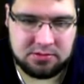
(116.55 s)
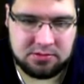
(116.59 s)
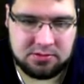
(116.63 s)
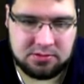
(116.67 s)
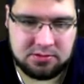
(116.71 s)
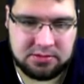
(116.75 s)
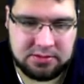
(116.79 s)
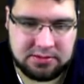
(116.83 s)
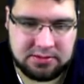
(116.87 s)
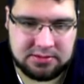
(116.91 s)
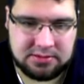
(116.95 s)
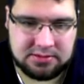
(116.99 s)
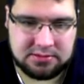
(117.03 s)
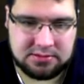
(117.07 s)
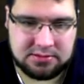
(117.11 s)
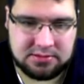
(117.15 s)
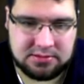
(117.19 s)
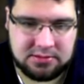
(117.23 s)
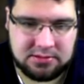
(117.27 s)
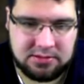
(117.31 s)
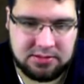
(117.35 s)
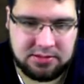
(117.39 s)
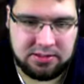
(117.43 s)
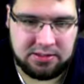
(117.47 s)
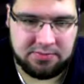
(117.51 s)

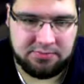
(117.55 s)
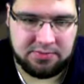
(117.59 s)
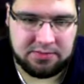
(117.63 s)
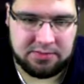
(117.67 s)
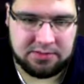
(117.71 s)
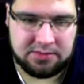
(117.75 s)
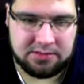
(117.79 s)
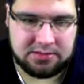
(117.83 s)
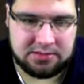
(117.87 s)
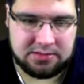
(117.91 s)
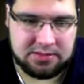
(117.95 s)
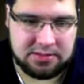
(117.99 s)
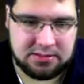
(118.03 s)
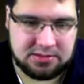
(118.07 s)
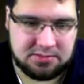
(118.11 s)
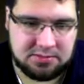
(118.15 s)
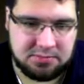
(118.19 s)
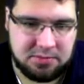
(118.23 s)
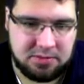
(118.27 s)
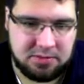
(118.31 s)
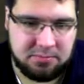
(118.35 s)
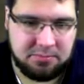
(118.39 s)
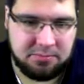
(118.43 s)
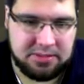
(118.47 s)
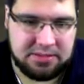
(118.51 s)
Das nehmen wir jetzt
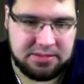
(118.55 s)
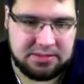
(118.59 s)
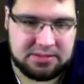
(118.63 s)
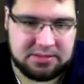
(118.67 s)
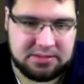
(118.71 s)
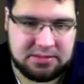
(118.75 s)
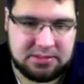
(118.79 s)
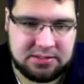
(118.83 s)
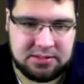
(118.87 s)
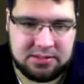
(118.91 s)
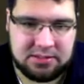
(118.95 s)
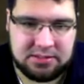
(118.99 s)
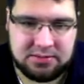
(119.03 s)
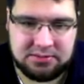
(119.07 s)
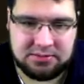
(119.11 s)
erstmal mit.